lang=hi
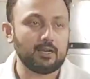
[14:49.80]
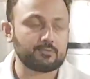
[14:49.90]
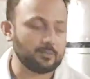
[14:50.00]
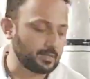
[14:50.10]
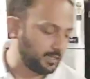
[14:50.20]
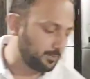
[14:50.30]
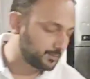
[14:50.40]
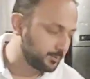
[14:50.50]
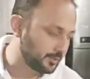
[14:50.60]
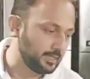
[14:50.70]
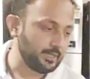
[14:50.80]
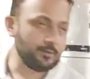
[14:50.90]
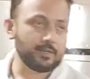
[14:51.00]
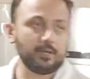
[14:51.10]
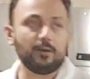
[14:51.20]
हफ्ते भर की रिप्लेसमेंट
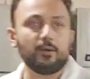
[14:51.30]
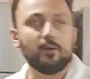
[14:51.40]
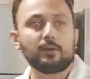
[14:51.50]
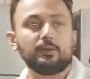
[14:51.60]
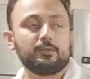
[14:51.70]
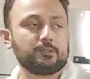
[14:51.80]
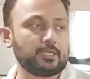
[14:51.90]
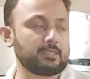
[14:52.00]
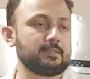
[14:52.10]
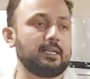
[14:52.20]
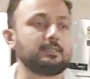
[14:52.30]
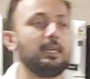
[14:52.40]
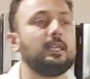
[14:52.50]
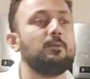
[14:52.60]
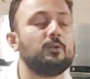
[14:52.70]
वारंटी होगी और उसके साथ एक
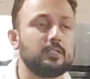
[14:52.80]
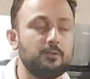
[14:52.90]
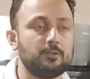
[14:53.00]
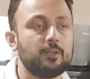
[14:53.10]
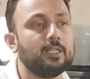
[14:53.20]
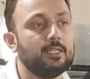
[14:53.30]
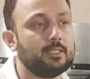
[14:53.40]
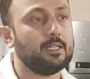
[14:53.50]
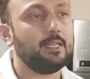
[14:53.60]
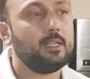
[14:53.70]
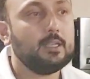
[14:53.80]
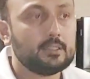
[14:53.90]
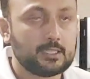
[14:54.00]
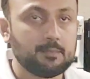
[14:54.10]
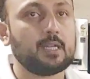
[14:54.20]
साल की हम लोग सर्विस वारंटी देते हैं
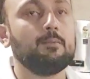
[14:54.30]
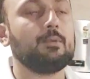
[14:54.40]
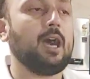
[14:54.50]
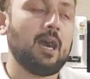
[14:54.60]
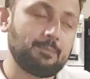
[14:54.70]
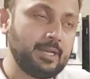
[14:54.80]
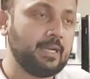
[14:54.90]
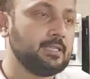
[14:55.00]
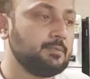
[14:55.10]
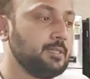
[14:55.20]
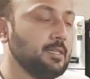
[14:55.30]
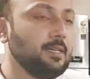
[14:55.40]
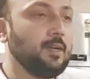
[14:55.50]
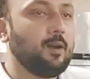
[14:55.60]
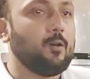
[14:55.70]
अपने एंड से अपने एंड में
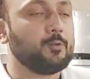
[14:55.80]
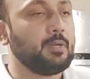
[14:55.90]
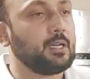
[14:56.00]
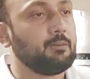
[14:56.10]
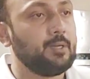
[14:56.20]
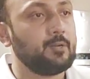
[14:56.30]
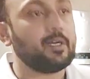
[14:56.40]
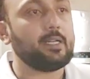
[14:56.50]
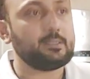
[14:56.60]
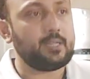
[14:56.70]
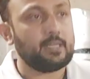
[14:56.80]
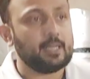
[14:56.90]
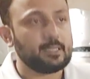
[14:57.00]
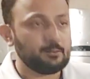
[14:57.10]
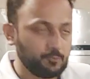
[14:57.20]
ओके उनमें कंपनी वारंटीज नहीं
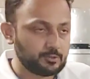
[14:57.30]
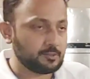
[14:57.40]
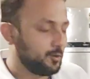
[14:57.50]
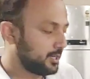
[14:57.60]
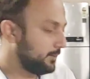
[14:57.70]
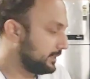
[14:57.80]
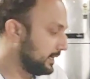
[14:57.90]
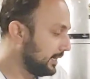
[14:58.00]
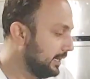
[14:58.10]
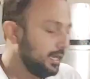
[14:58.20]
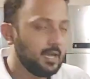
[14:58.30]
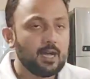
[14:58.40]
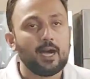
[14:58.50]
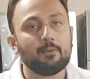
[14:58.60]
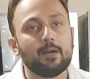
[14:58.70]
आते उस स्टॉक की बात कर रहे हैं ठीक
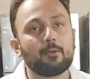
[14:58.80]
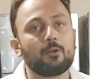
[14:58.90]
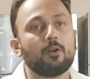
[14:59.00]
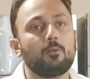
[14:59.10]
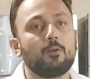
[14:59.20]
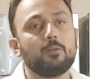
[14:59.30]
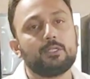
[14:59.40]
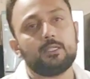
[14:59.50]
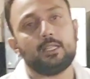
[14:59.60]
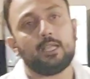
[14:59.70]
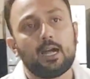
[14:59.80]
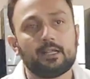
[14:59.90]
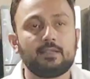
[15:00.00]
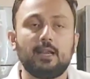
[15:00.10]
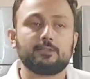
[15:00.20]
है हम आपको टॉप लोड मशीन दे देंगे
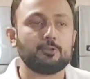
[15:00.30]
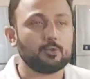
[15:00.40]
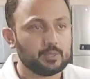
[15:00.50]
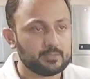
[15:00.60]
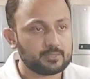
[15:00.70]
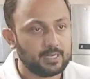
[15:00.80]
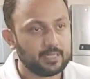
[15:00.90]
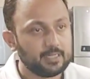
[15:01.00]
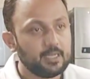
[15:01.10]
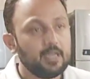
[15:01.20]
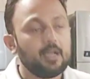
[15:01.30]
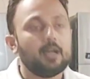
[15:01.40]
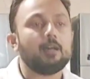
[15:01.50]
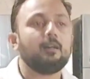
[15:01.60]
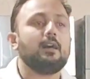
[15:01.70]
आठ हजार आठ सौ रुपए से स्टार्टिंग
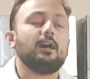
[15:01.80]
आठ हजार